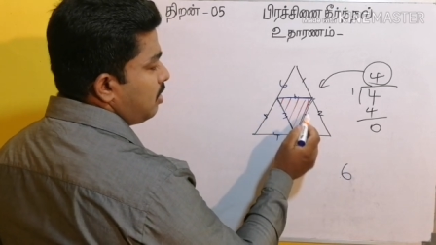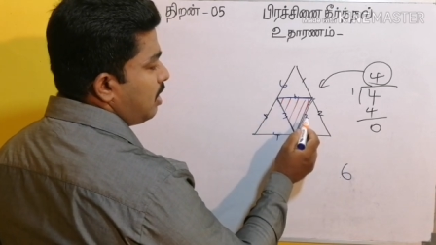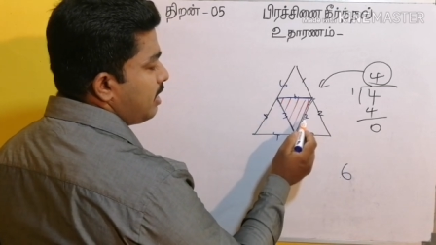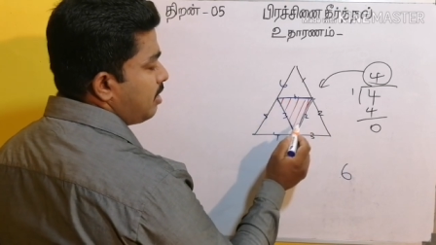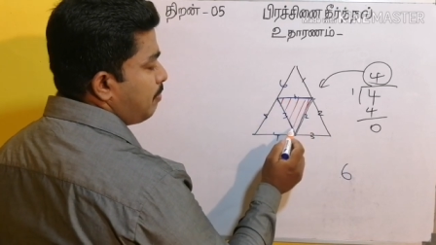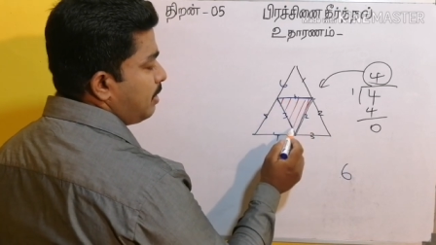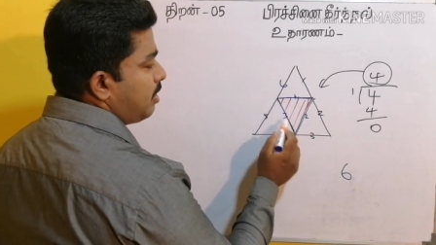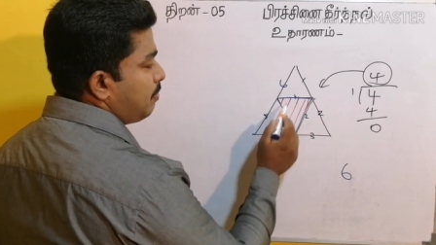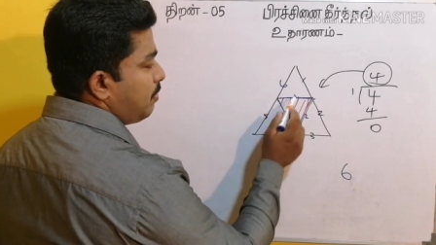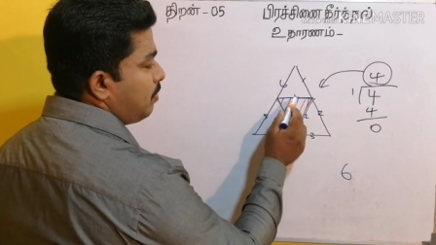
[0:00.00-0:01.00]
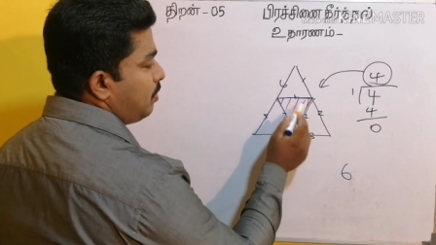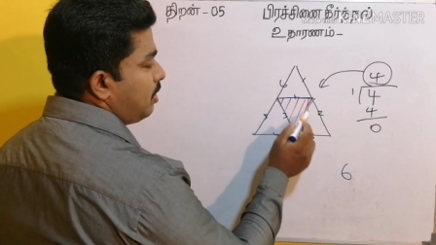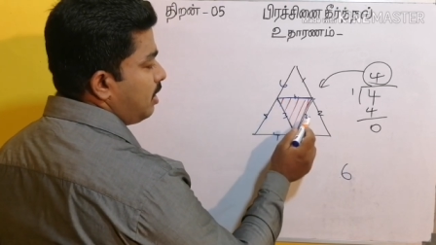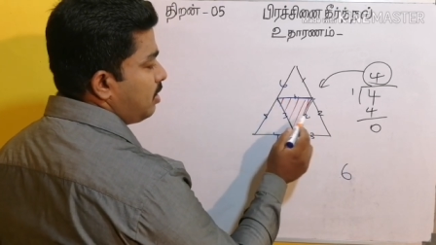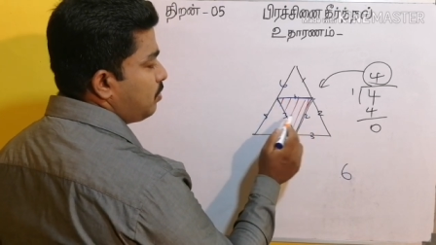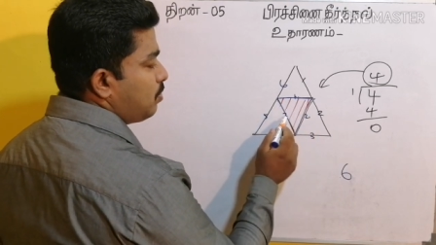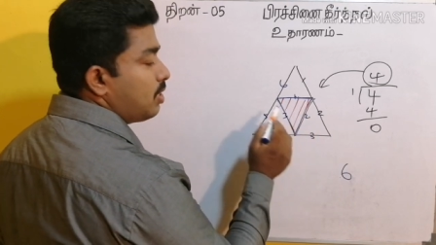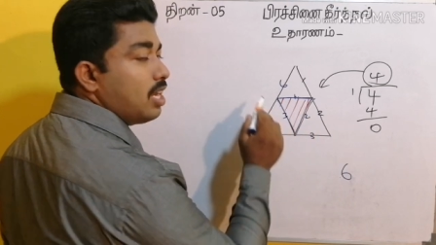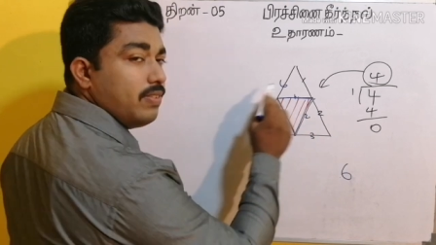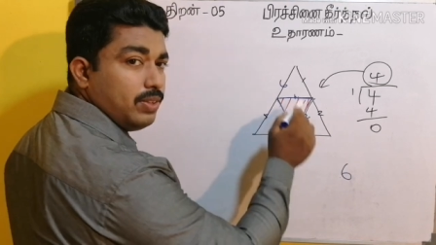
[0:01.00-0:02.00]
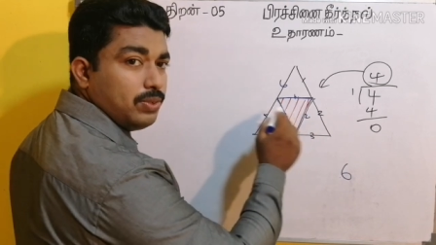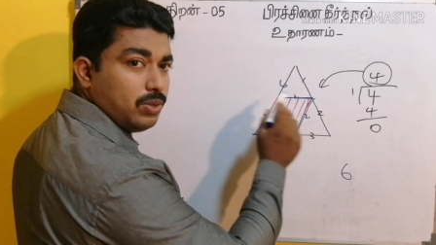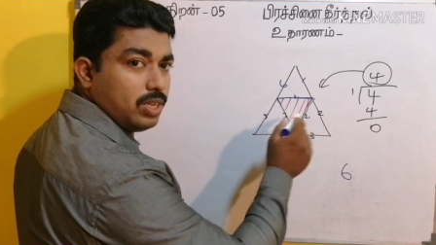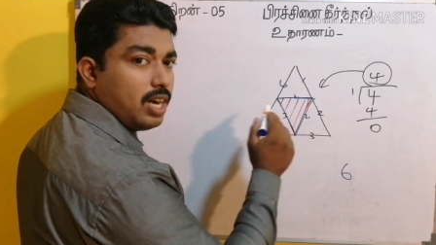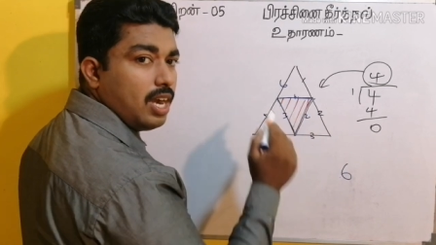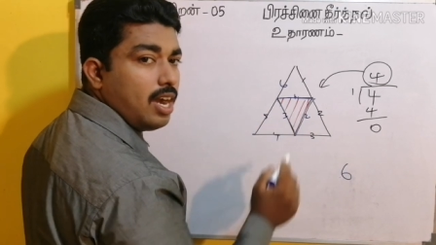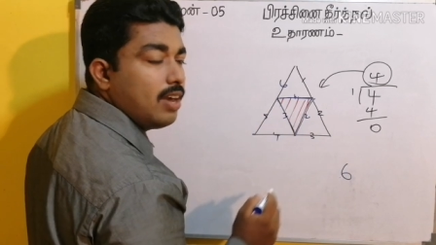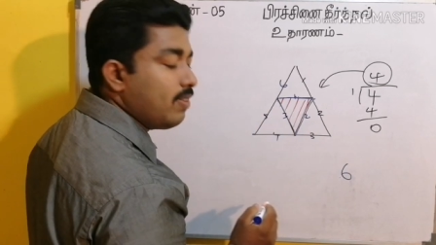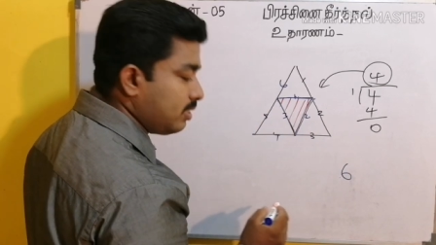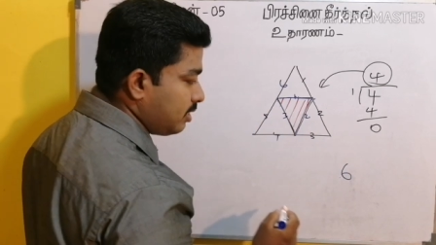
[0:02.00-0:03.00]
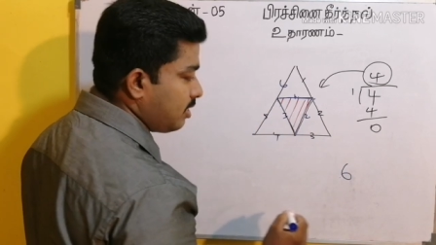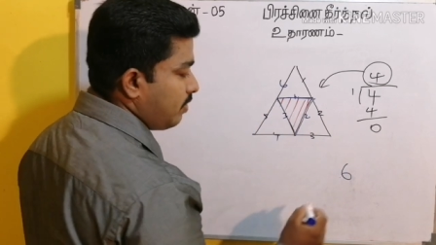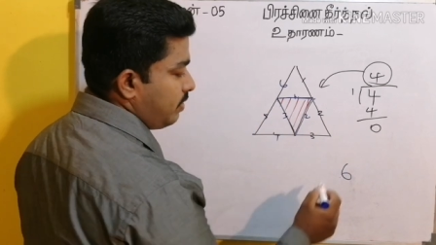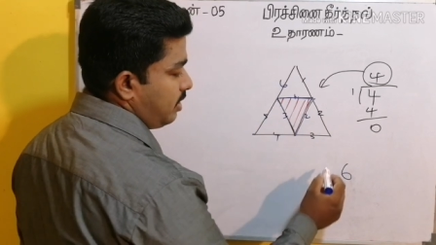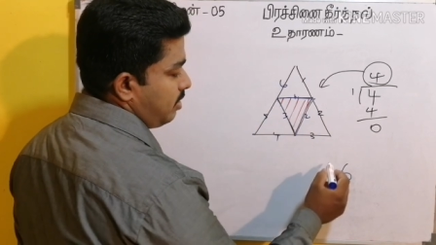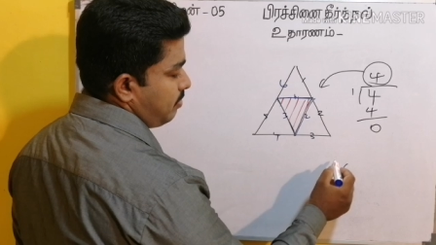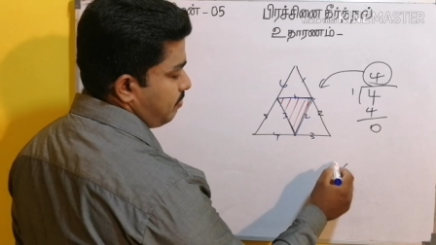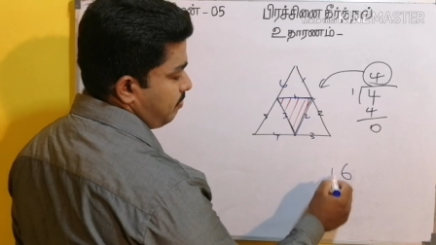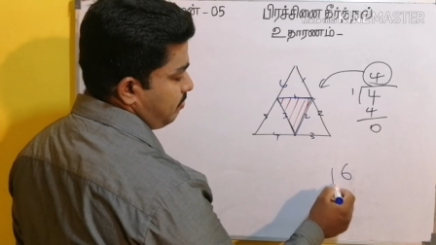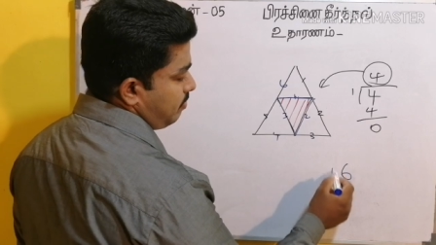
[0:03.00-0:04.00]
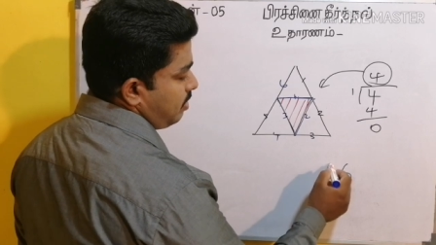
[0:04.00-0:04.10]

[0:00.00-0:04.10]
நிலைக்கப்பட்ட பகுதியின் சுற்றளவின் துண்டுகளால் வகுக்க வேண்டும்